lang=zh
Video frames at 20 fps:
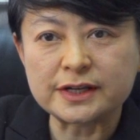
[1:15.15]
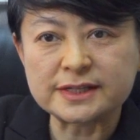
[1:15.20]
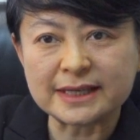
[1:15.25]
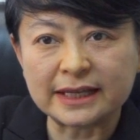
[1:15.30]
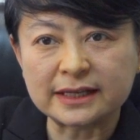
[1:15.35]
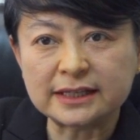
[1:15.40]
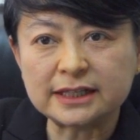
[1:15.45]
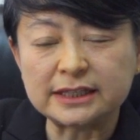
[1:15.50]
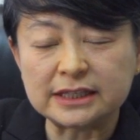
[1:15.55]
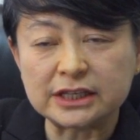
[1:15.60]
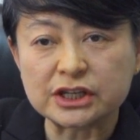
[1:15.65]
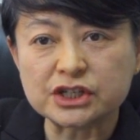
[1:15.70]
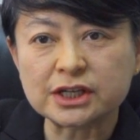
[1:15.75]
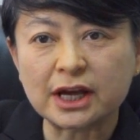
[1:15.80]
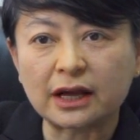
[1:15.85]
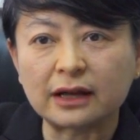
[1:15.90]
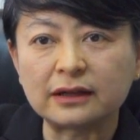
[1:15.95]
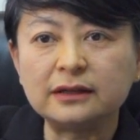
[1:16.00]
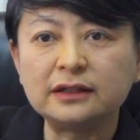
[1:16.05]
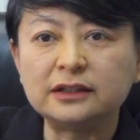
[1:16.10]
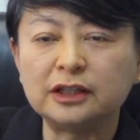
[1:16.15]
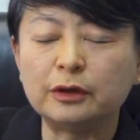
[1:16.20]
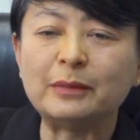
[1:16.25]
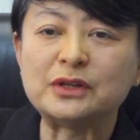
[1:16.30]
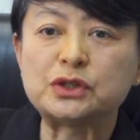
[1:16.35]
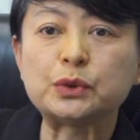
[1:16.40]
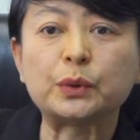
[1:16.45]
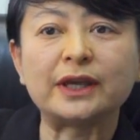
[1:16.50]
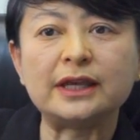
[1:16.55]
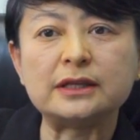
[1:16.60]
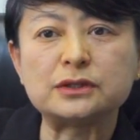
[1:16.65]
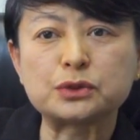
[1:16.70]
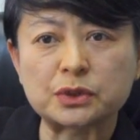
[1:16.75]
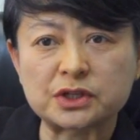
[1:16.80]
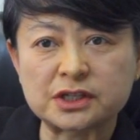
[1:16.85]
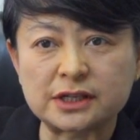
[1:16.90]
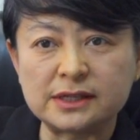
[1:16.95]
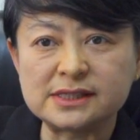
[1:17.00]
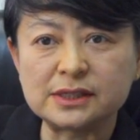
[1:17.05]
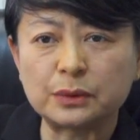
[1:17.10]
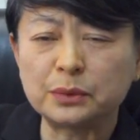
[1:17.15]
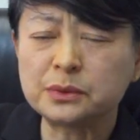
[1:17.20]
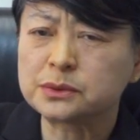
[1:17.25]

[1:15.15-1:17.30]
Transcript: 三个以上，那么就可以做申请。